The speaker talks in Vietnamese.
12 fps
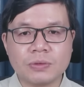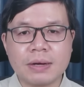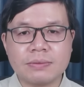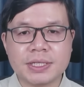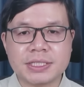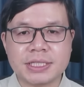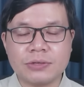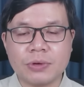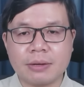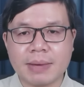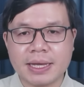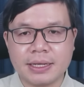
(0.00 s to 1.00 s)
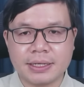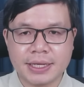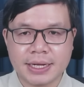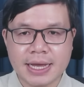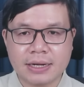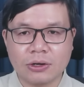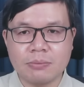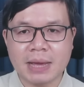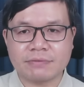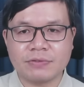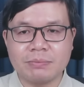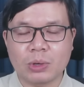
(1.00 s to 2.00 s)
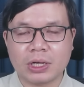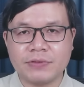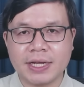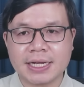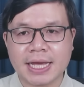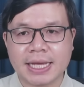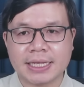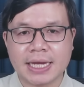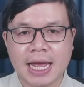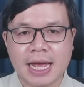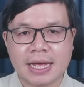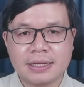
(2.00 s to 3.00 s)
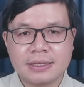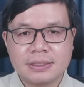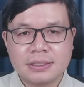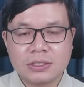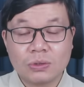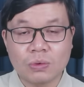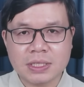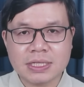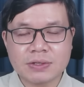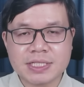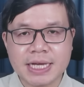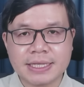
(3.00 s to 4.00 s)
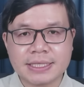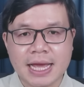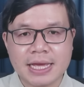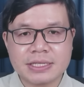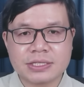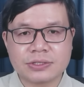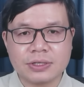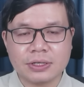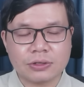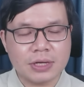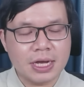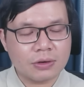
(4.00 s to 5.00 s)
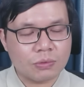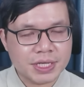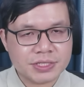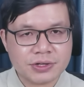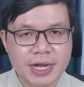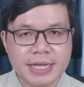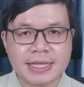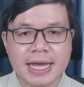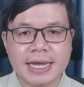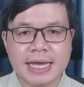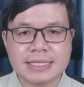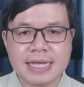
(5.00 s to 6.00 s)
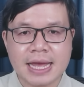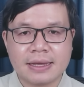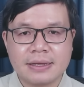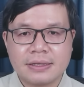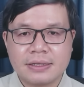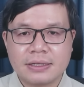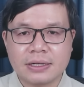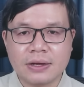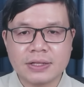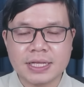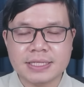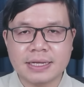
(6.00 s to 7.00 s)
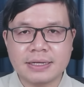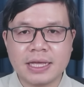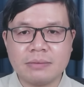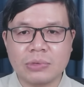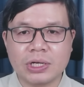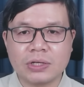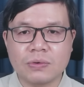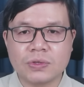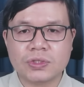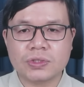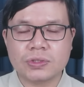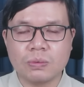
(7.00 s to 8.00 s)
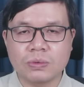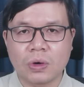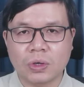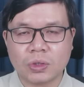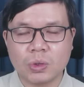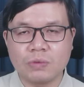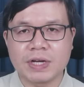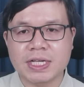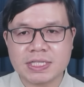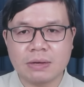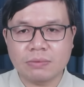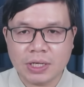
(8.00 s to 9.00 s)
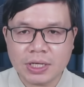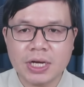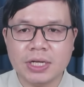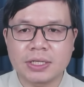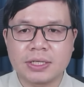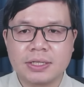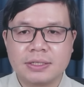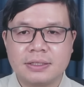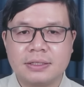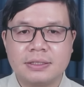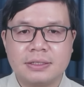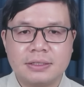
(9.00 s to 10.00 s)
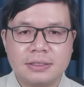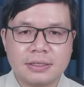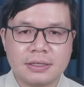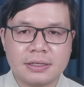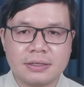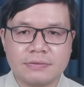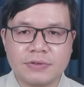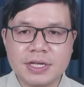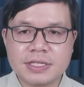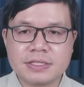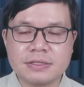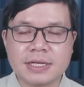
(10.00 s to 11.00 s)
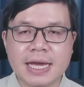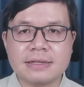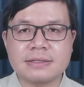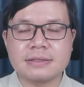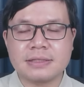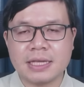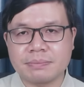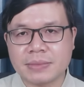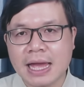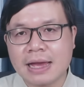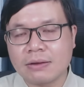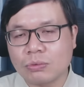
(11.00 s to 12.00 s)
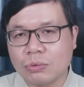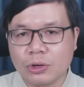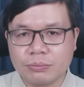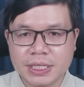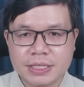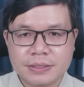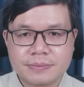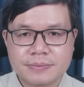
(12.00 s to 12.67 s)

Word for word: Đông thì chính quyền ông Biden hiện đang đối mặt với một cái viễn cảnh là cuộc giao tranh tại của Israel tại Gaza nó có thể dẫn đến một cái cung xung đột khu vực rộng lớn hơn ờ, với cái sự can dự tiềm tàng của quân đội Mỹ.